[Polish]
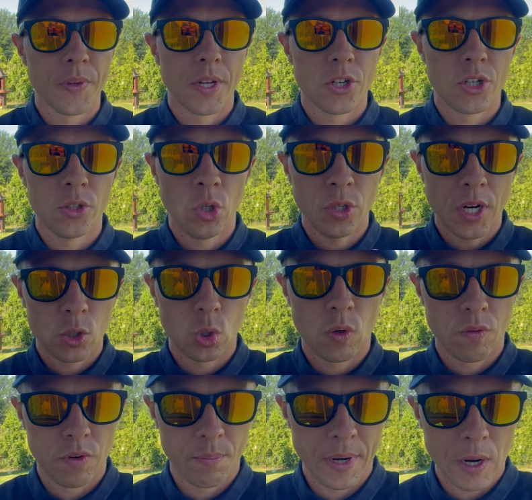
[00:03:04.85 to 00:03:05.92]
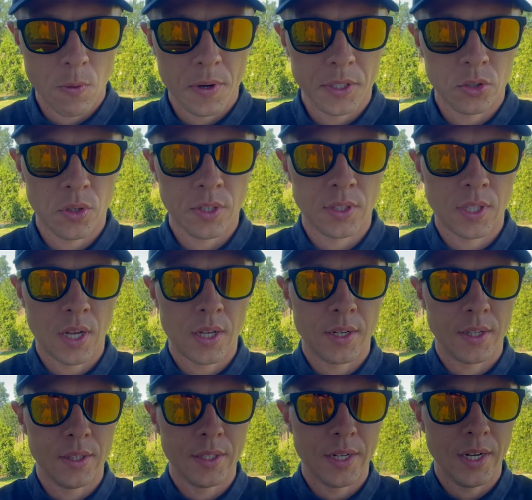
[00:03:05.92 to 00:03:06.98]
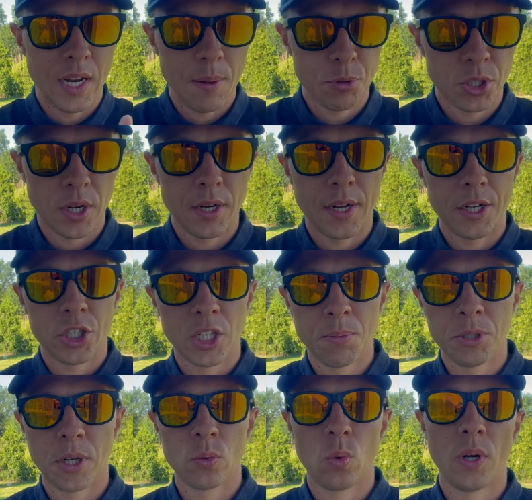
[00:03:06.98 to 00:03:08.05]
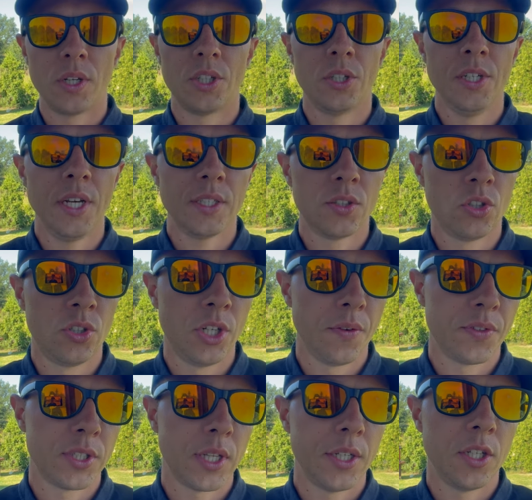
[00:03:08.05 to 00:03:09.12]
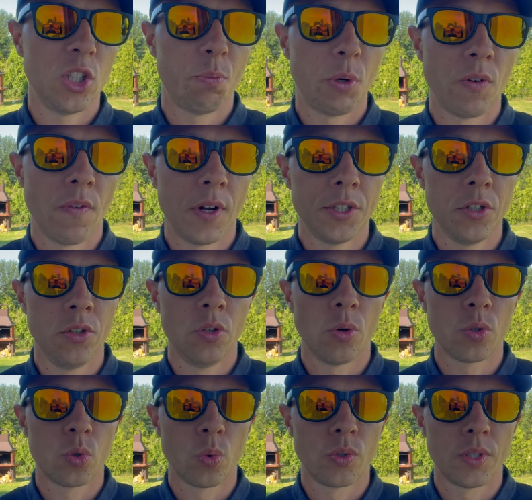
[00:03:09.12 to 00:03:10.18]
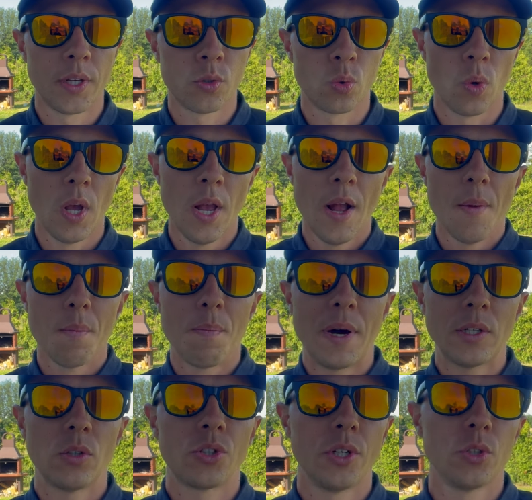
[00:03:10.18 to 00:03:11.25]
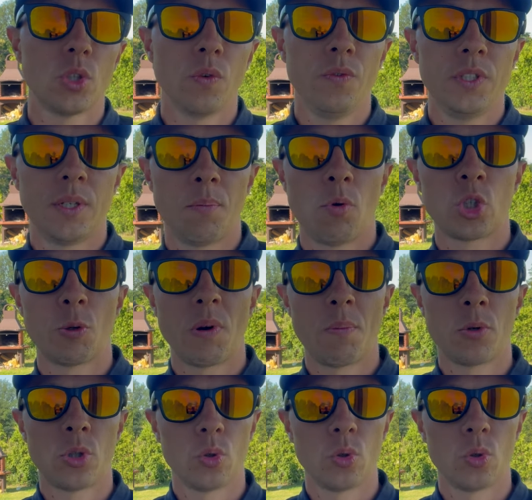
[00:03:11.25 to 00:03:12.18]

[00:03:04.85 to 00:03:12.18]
czy droga, którą wybrałeś, to jest ta najlepsza, najszybsza, która jest się w stanie doprowadzić do sukcesu. Bardzo często widzę po osobach